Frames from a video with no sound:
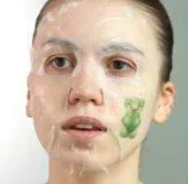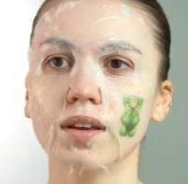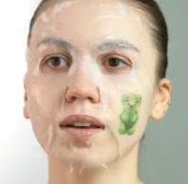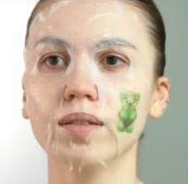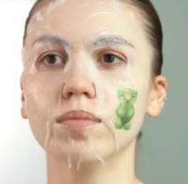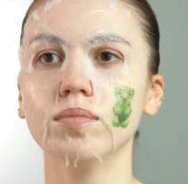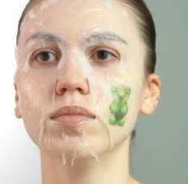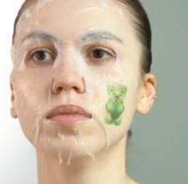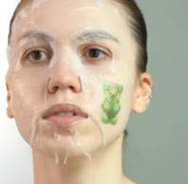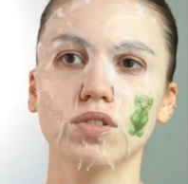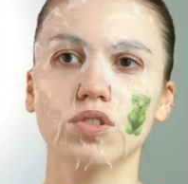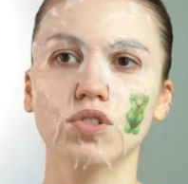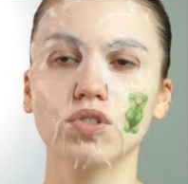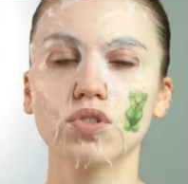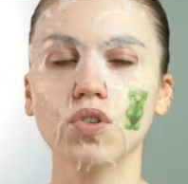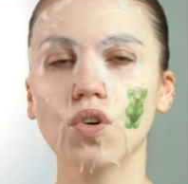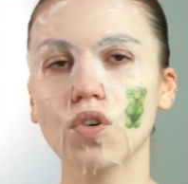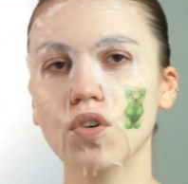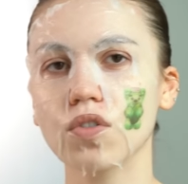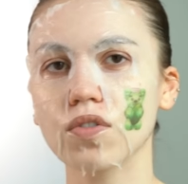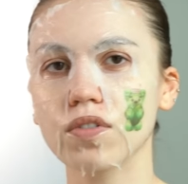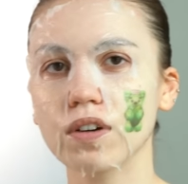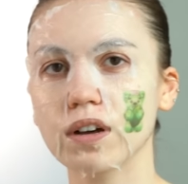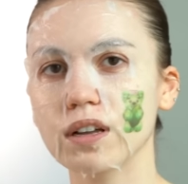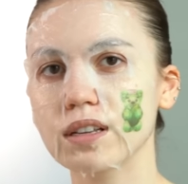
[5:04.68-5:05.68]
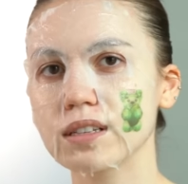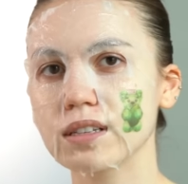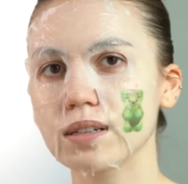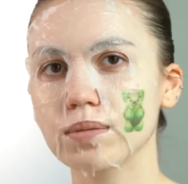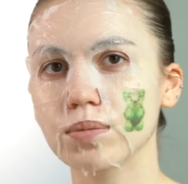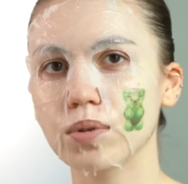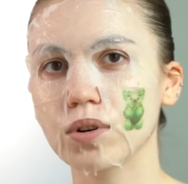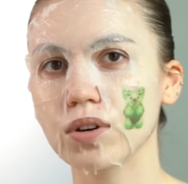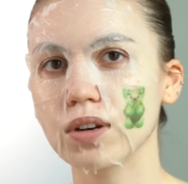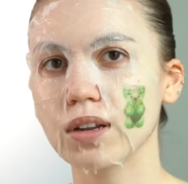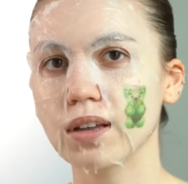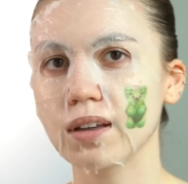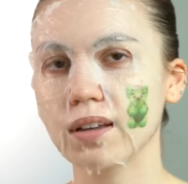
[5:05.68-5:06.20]
hem çok fazla
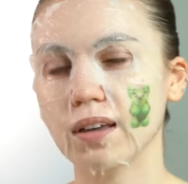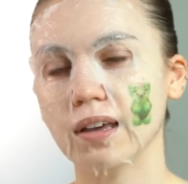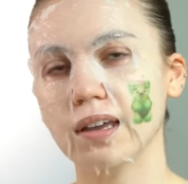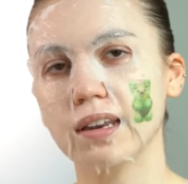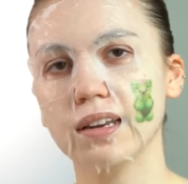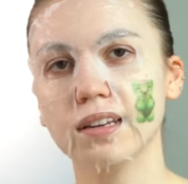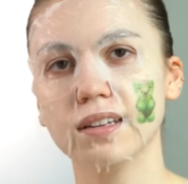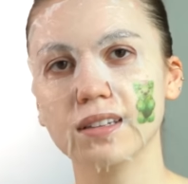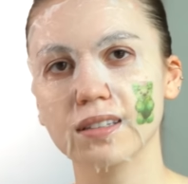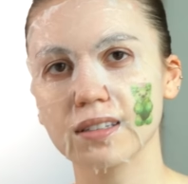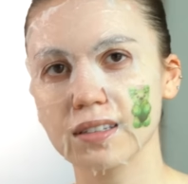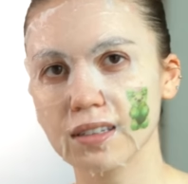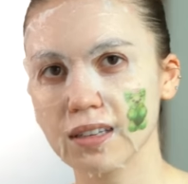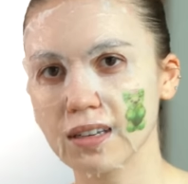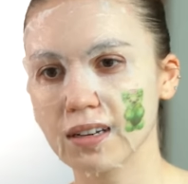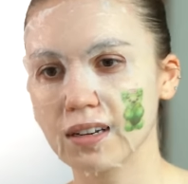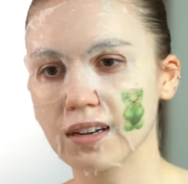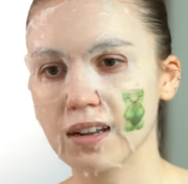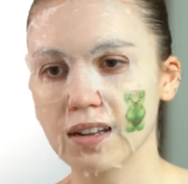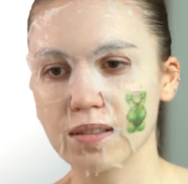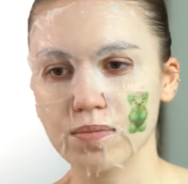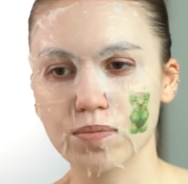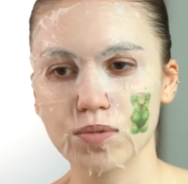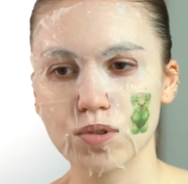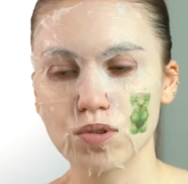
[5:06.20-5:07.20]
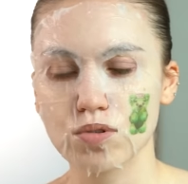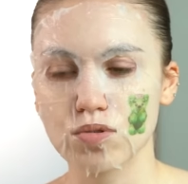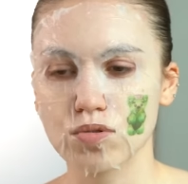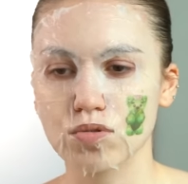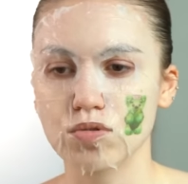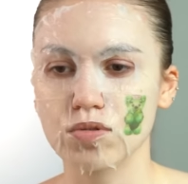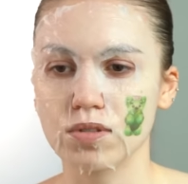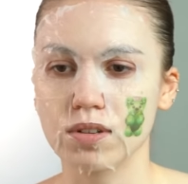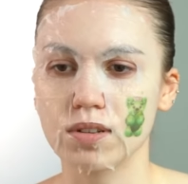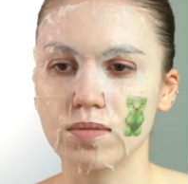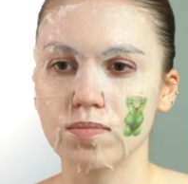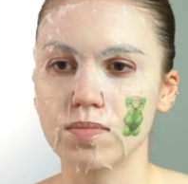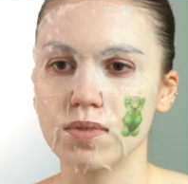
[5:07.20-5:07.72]
böyle elinizi
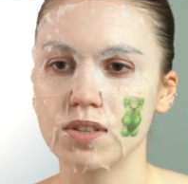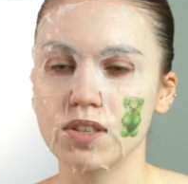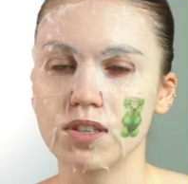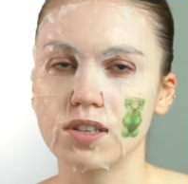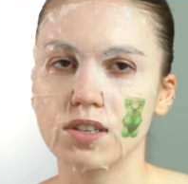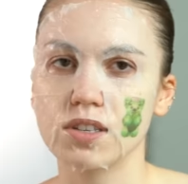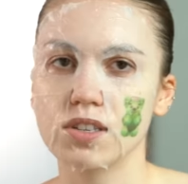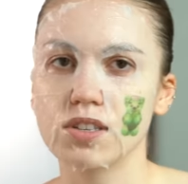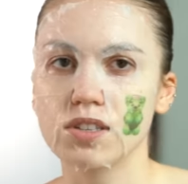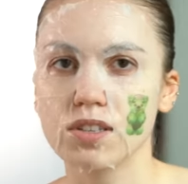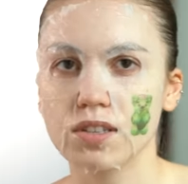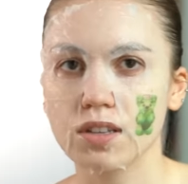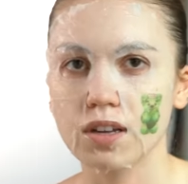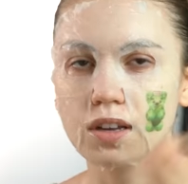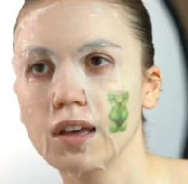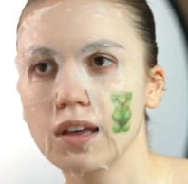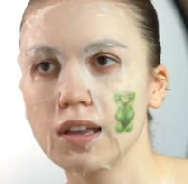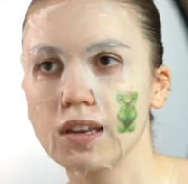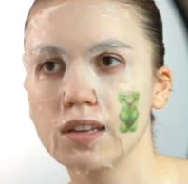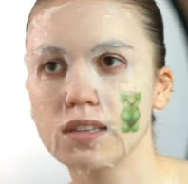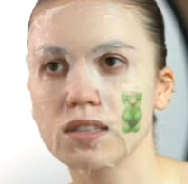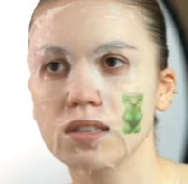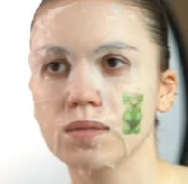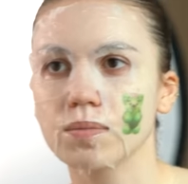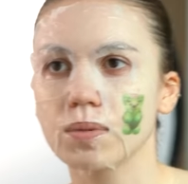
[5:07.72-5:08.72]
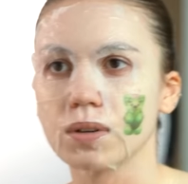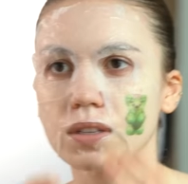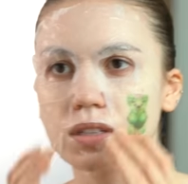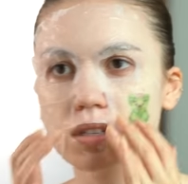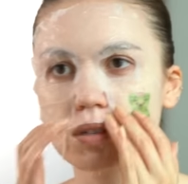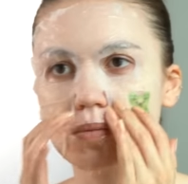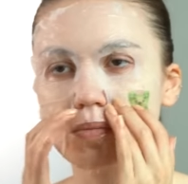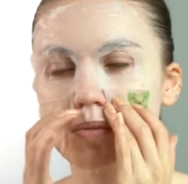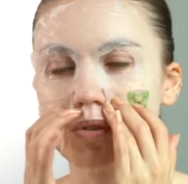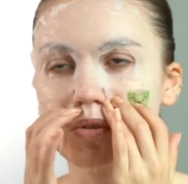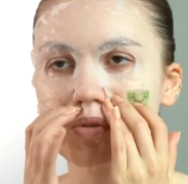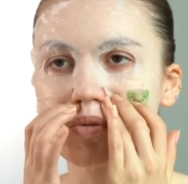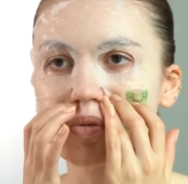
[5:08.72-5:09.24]
kirletmiyorsunuz. Hani bir şeyin içine elinizi
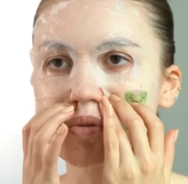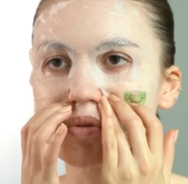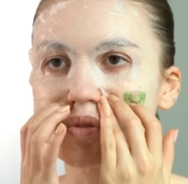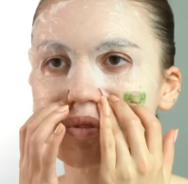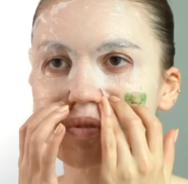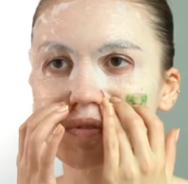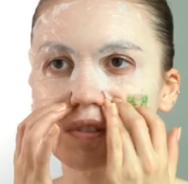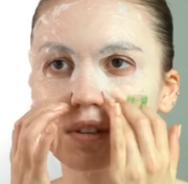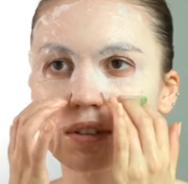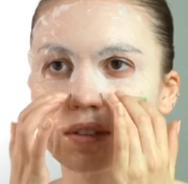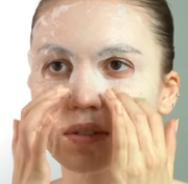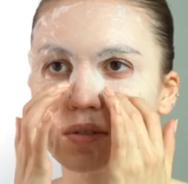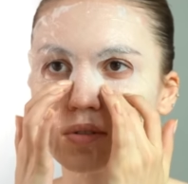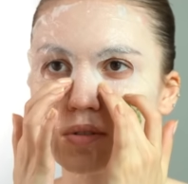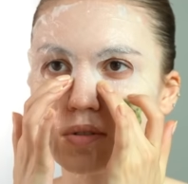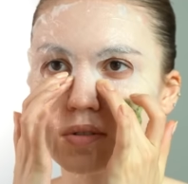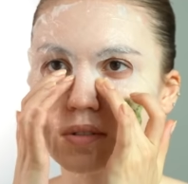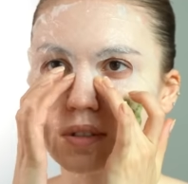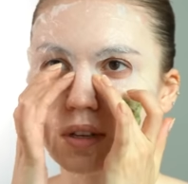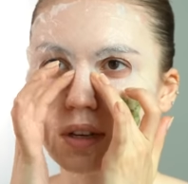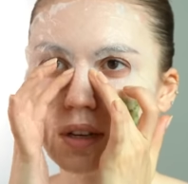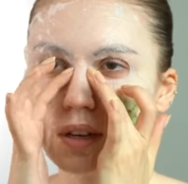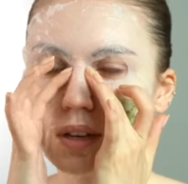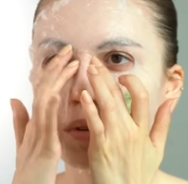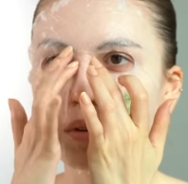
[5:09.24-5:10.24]
batırmıyorsunuz falan. O güzel.